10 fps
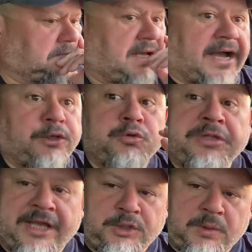Hay un
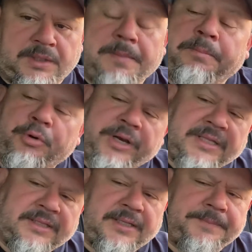daño ahí. Por
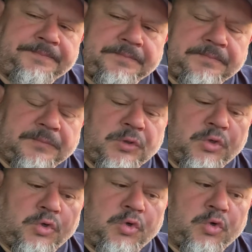ende,
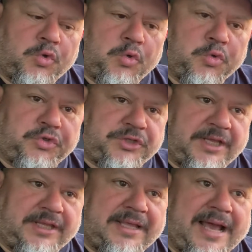
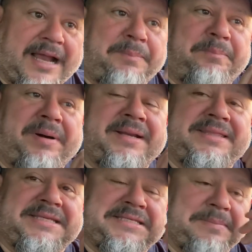usted al
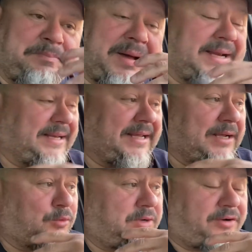participar
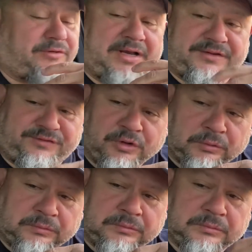en una
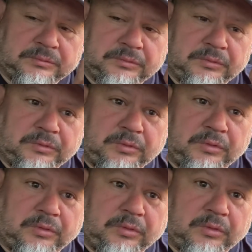relación
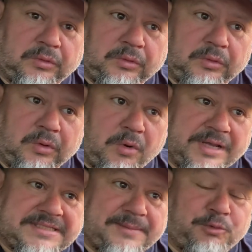con
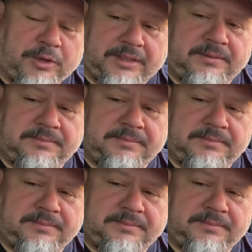esta mujer,